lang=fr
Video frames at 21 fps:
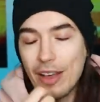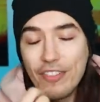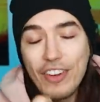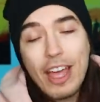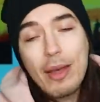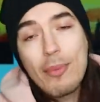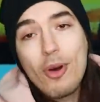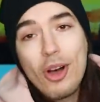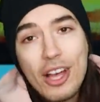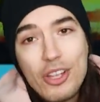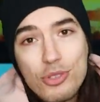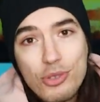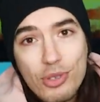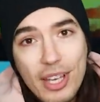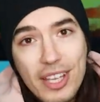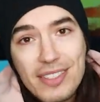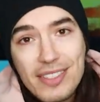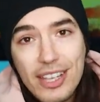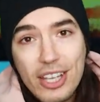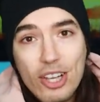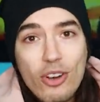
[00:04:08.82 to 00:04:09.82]
m'a vraiment
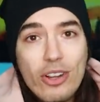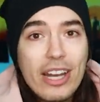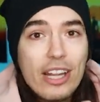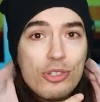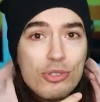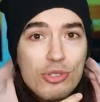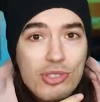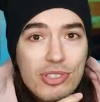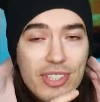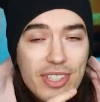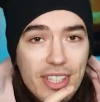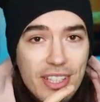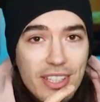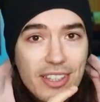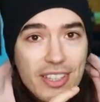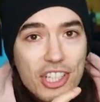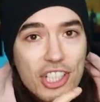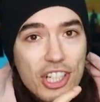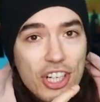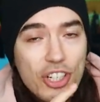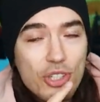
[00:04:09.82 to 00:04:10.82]
rassuré, c'est quand on a dû signer une
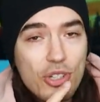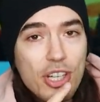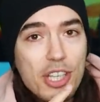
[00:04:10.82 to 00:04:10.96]
décharge